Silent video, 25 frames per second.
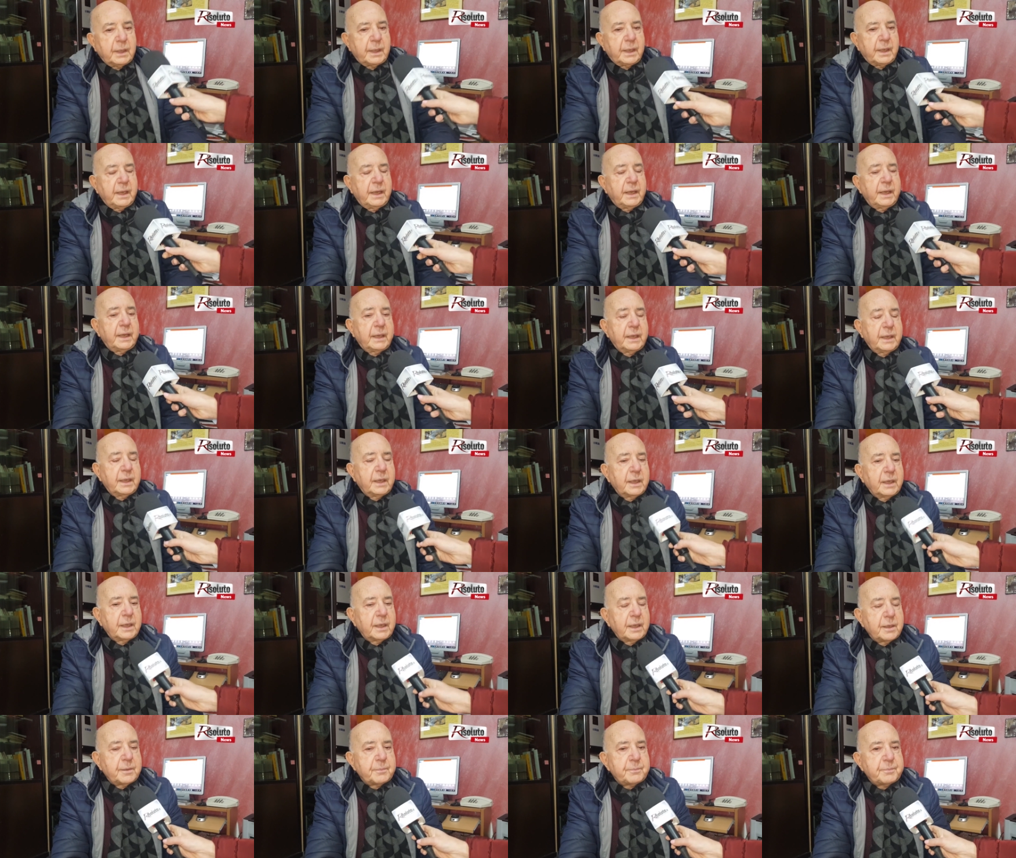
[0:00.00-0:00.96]

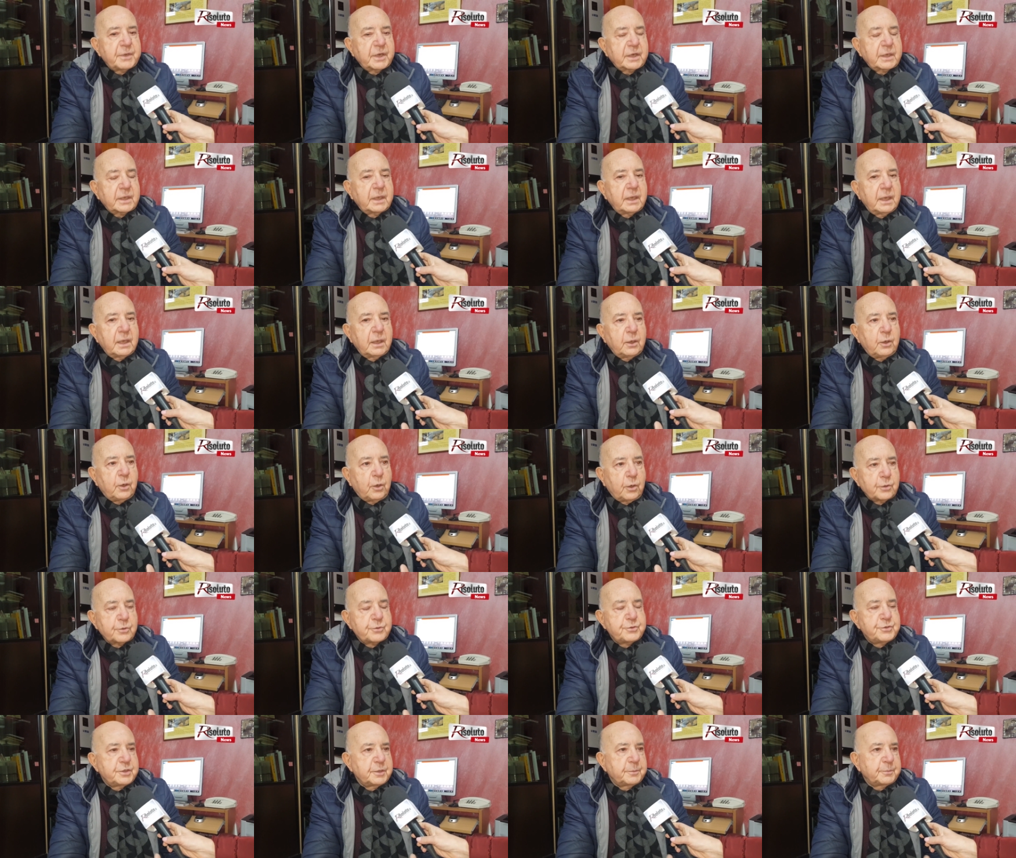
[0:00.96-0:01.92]
eh, perché
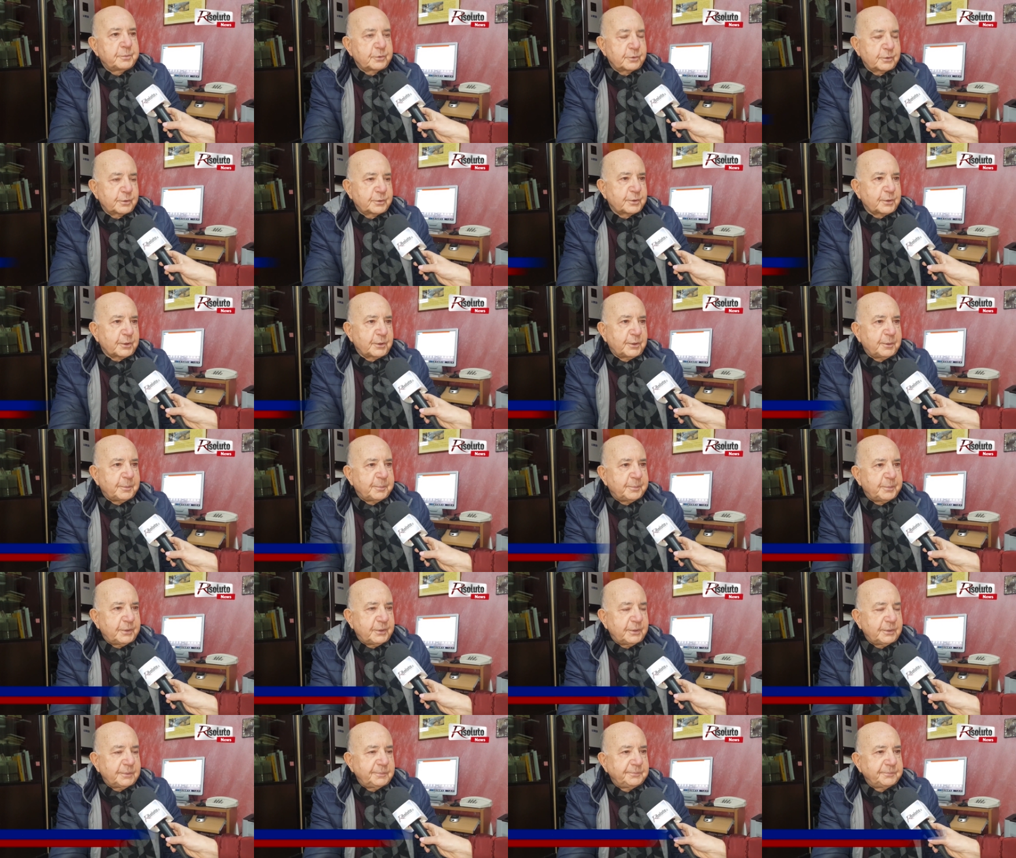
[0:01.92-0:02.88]
oggi
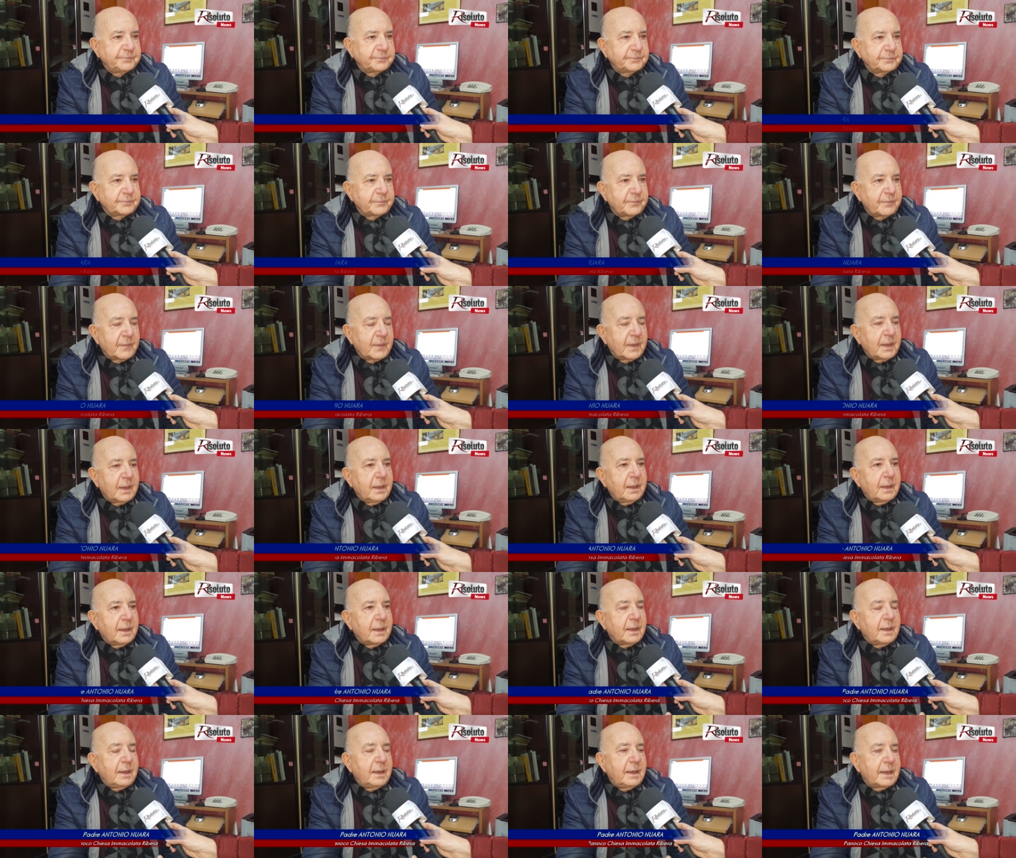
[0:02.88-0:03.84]
purtroppo
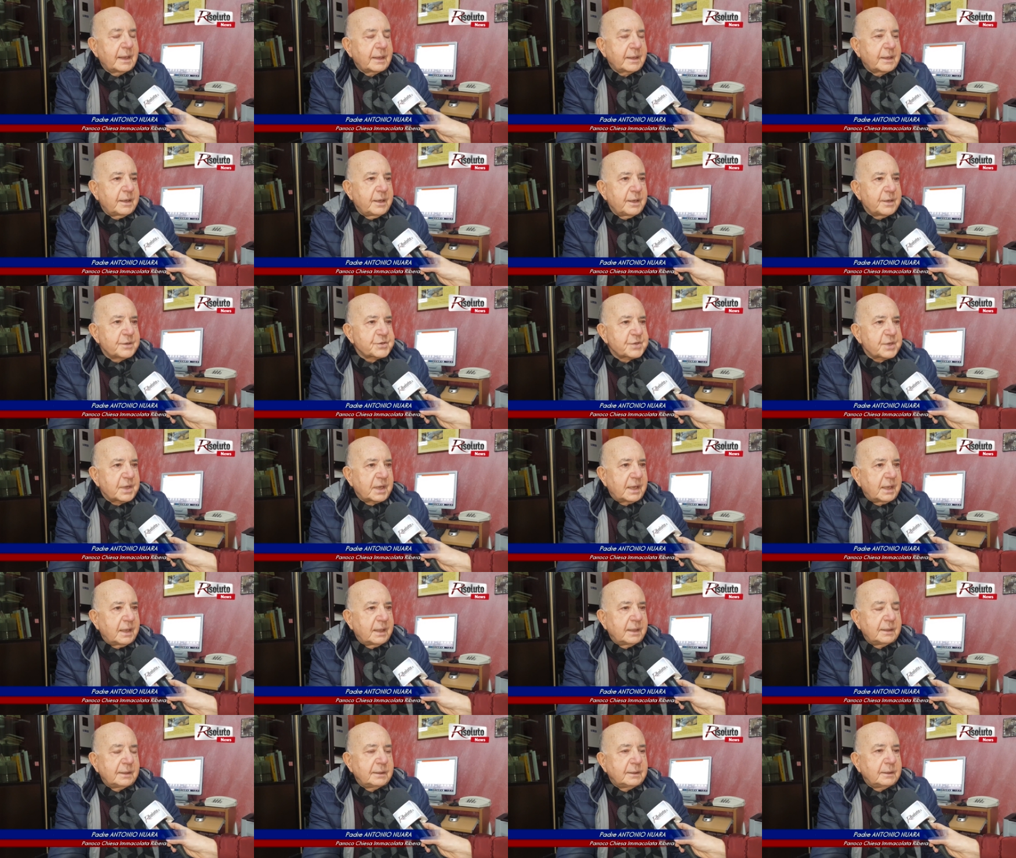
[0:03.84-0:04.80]
la
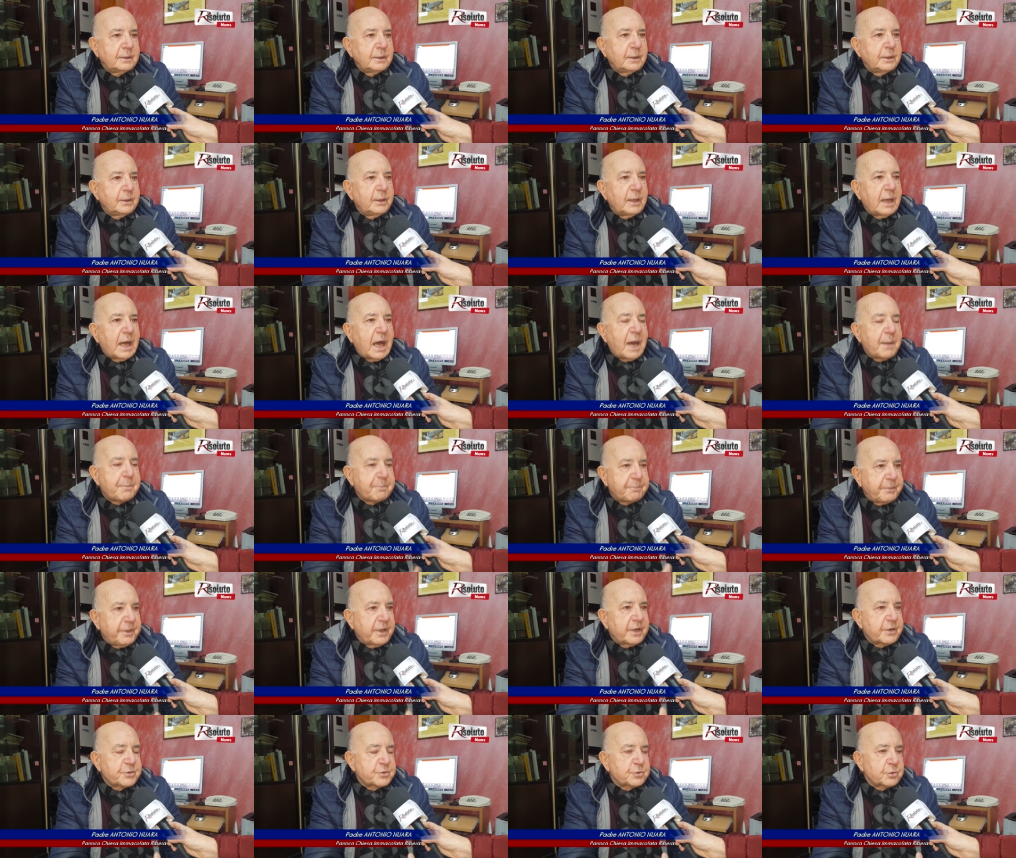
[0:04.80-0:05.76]
Chiesa ha
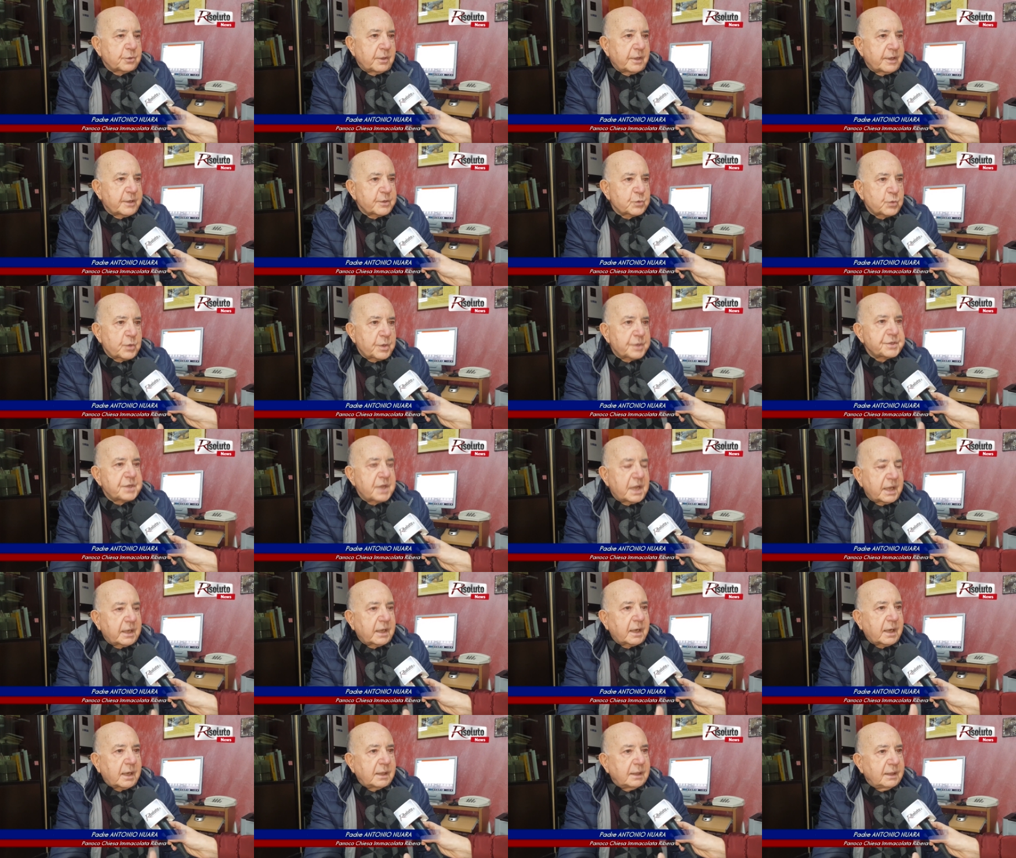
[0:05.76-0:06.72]
perso la sua
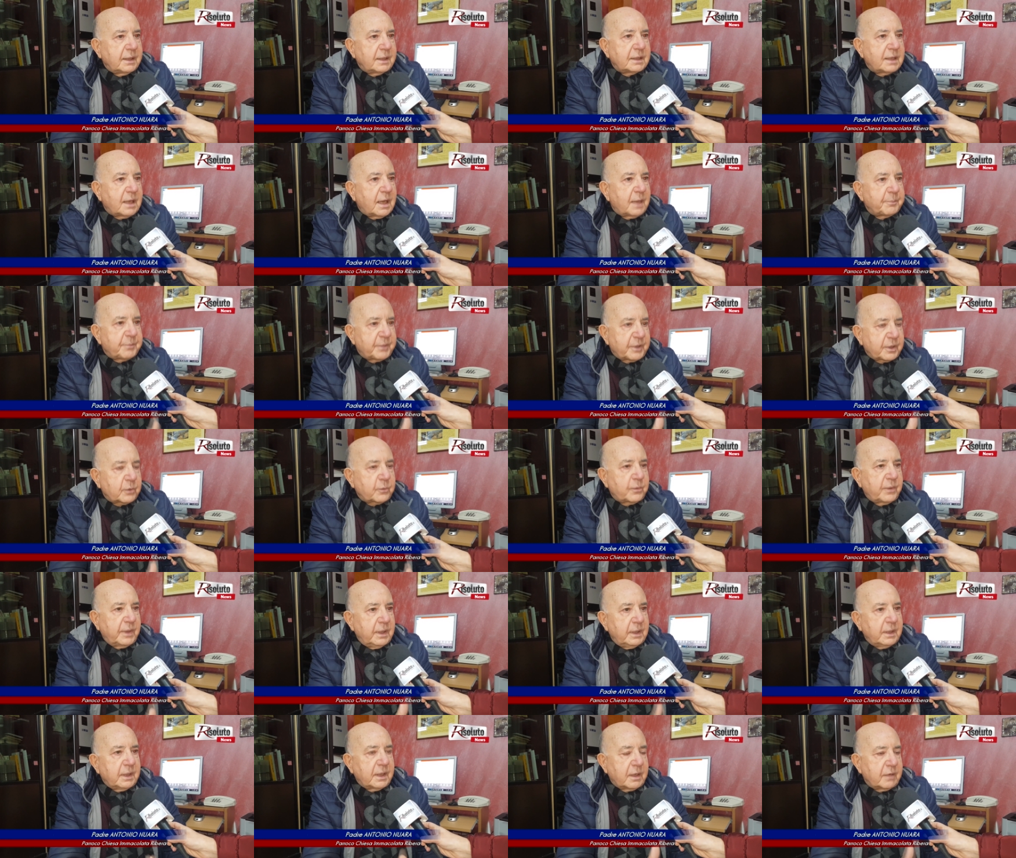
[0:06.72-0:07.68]
sacralità per
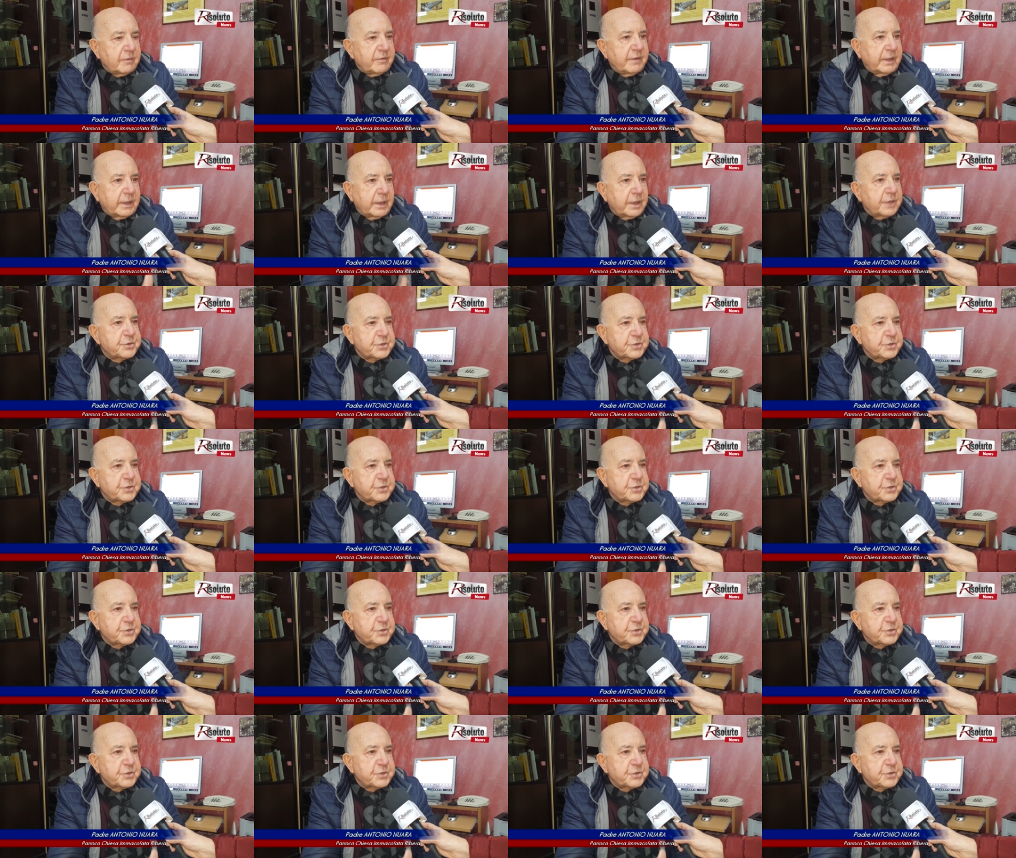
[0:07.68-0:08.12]
quelli che vanno a